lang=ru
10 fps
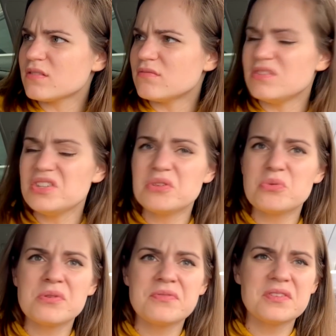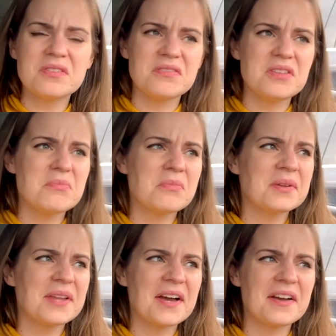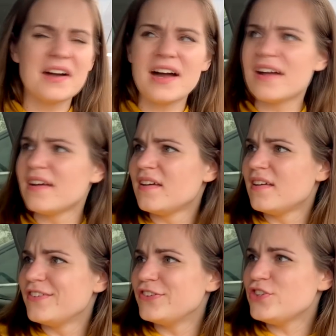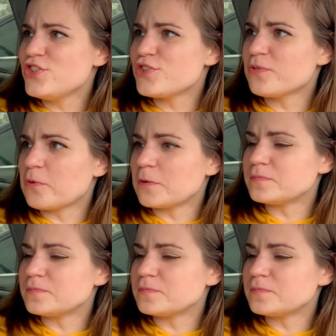ни кофе, ни молока ничего.